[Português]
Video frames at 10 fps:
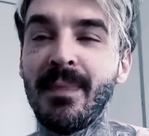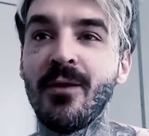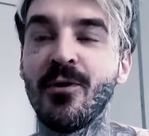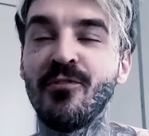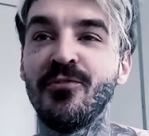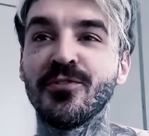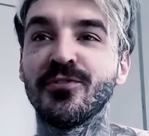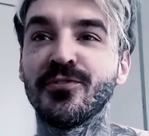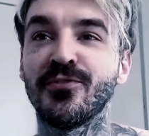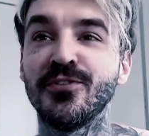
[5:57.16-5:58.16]
Qual foi,
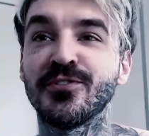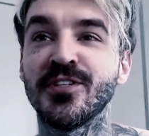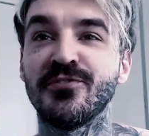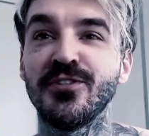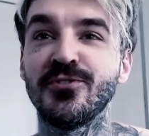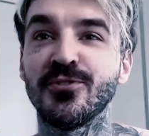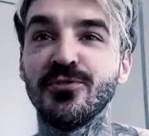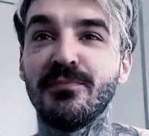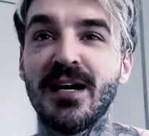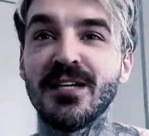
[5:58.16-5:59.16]
foi Você foi no show
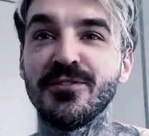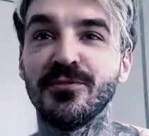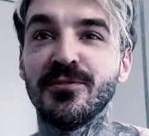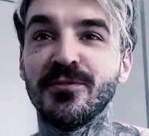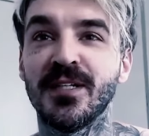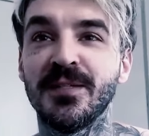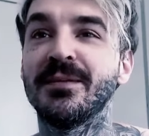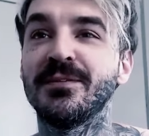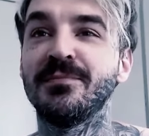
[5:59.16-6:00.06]
do Mastodon, né? Muito